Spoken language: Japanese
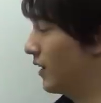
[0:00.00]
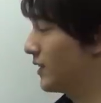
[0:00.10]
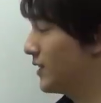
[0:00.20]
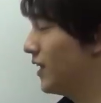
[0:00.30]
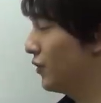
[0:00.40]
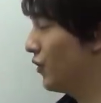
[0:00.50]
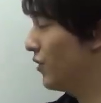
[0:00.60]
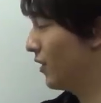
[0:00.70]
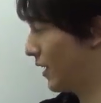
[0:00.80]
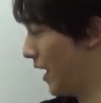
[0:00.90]
たくさん
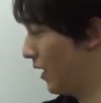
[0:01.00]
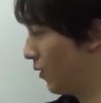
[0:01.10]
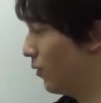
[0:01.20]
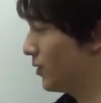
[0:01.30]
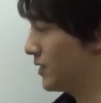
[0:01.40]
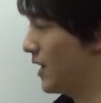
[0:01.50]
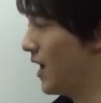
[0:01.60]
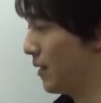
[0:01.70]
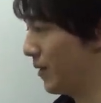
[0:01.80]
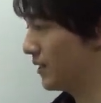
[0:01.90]
の観光地が
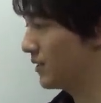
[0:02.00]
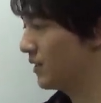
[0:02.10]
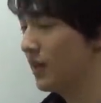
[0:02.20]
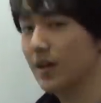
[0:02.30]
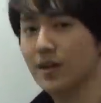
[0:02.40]
あります。